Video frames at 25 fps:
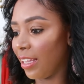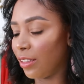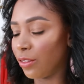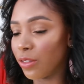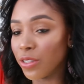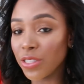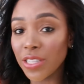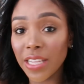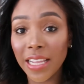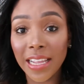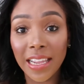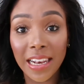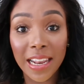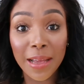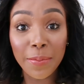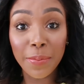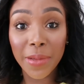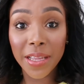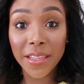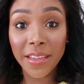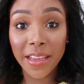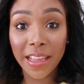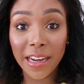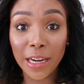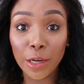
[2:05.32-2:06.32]
Entonces en las
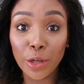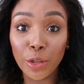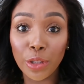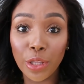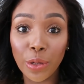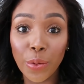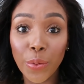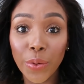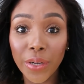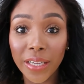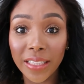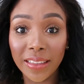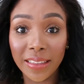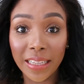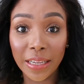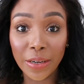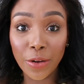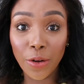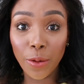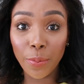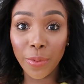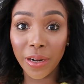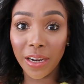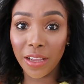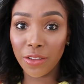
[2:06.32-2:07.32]
mañanas no tengo que
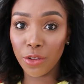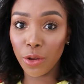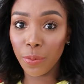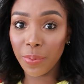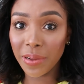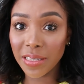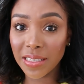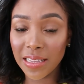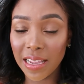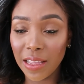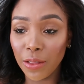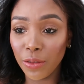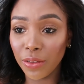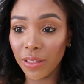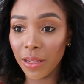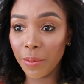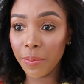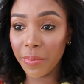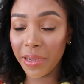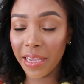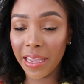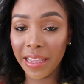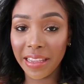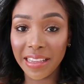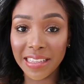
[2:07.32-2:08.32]
estar como el año pasado
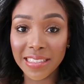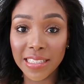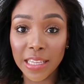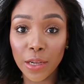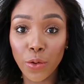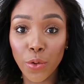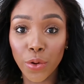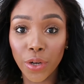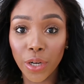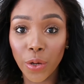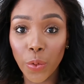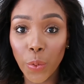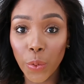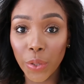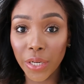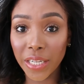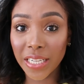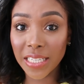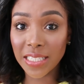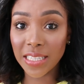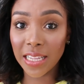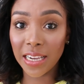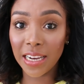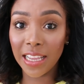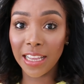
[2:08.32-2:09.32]
tal vez en ese corre-corre
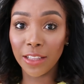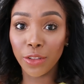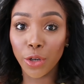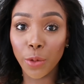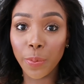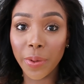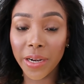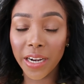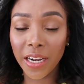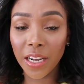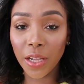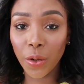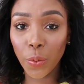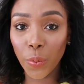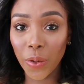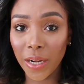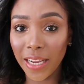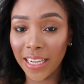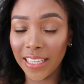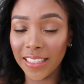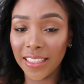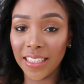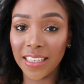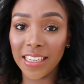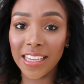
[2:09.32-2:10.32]
que se Alejandro para la
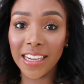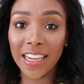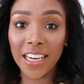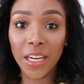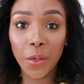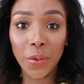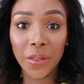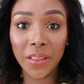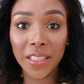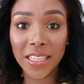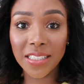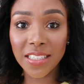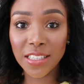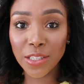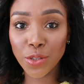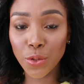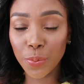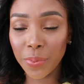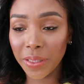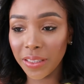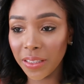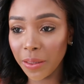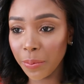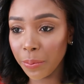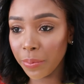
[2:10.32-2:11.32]
escuela, que tenía que levantarse
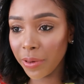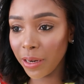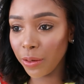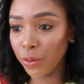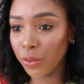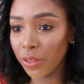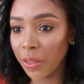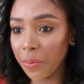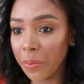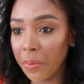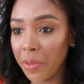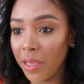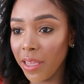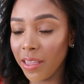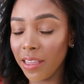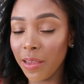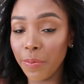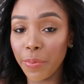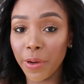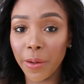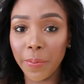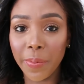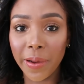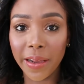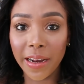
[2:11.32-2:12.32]
súper temprano también
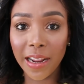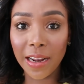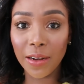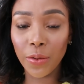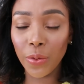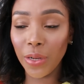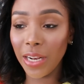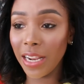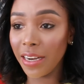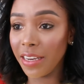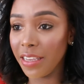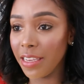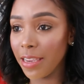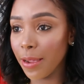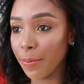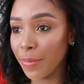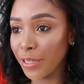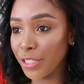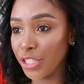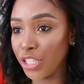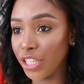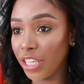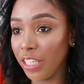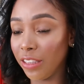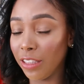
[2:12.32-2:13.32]
y prepararlo y la niña
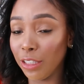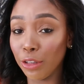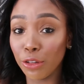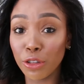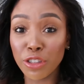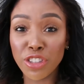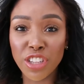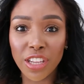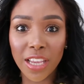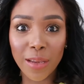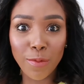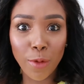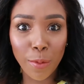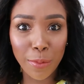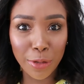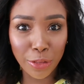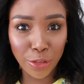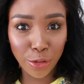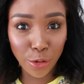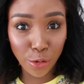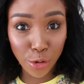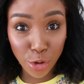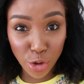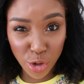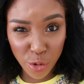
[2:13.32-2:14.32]
más chiquita. Entonces, ¿qué
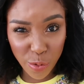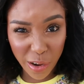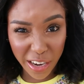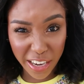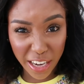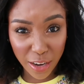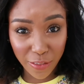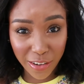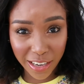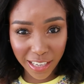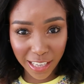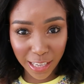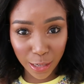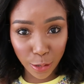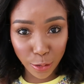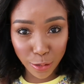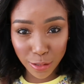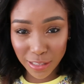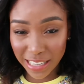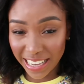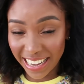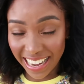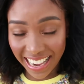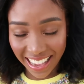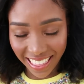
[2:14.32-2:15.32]
momento yo iba a grabar? ¿Qué cosa?